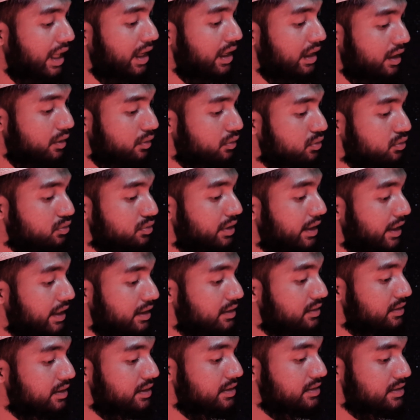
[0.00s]
আল্লাহ হয়তো
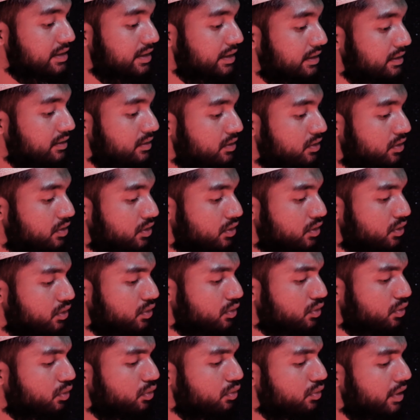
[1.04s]
রেখে দিয়েছেন
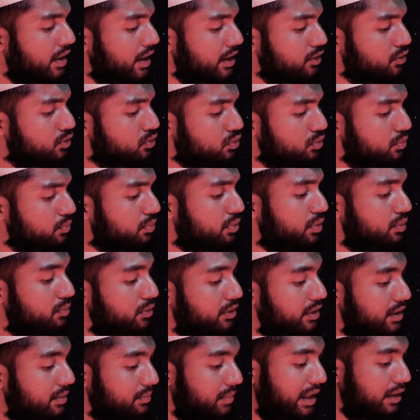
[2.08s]
কোনো এক শুভ্র
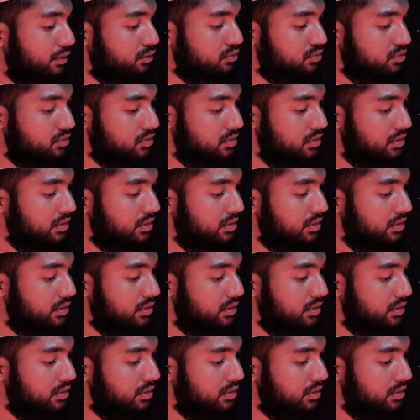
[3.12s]
মনের মানুষ